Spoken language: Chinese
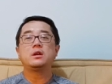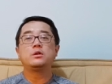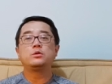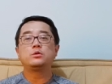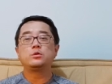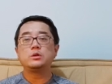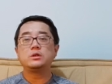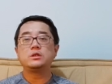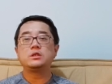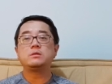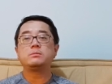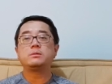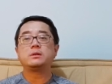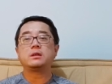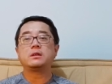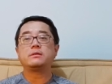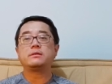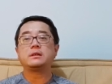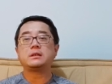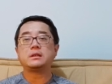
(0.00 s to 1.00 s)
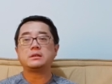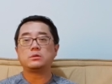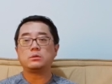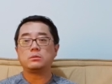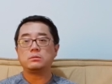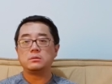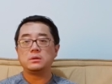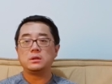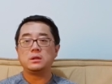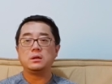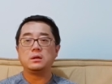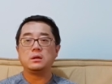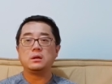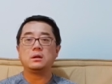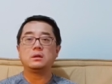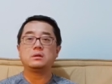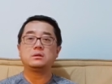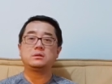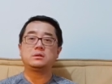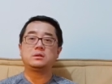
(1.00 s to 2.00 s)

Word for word: 最基本的一个发展动力啊。